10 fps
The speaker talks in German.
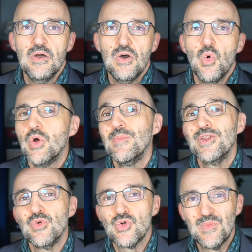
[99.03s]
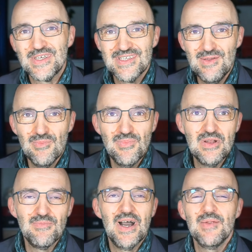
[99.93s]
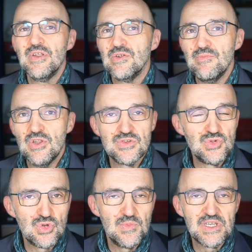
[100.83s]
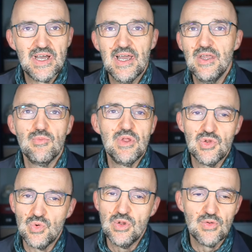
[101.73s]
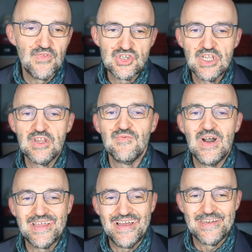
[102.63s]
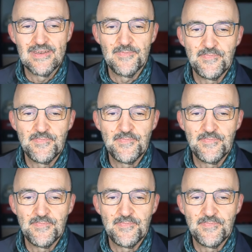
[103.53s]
oder mit 0,7 Bild machen, mit minus 0,3 und mit 0 und verschiedenen Varianten.